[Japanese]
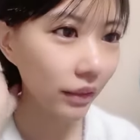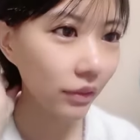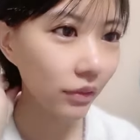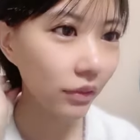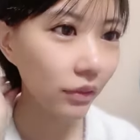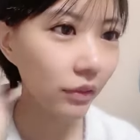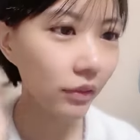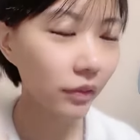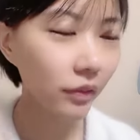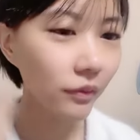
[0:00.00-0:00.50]

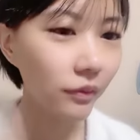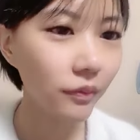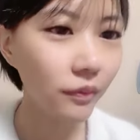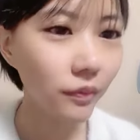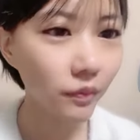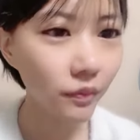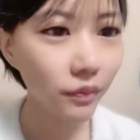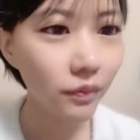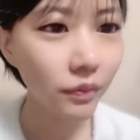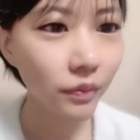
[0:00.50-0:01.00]
の
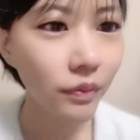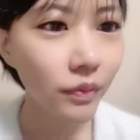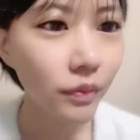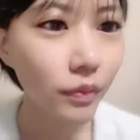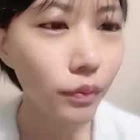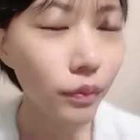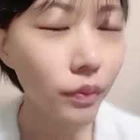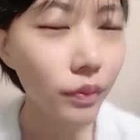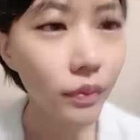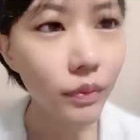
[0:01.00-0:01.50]

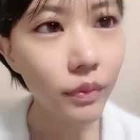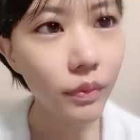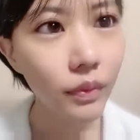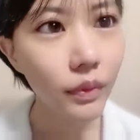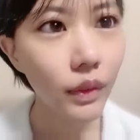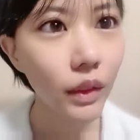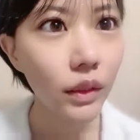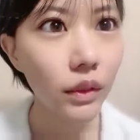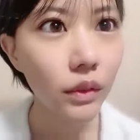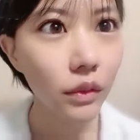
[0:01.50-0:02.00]

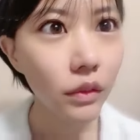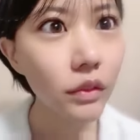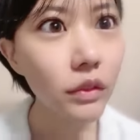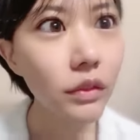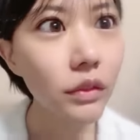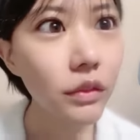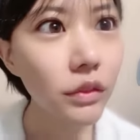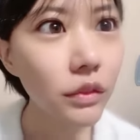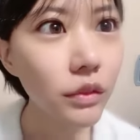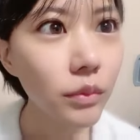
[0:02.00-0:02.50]
あ
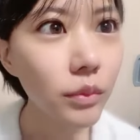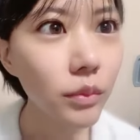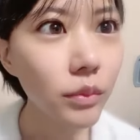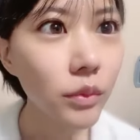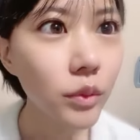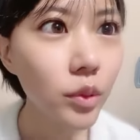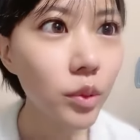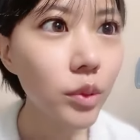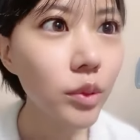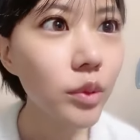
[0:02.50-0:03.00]
の
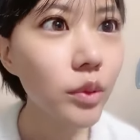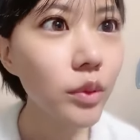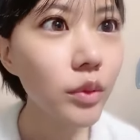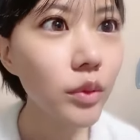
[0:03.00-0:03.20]
もう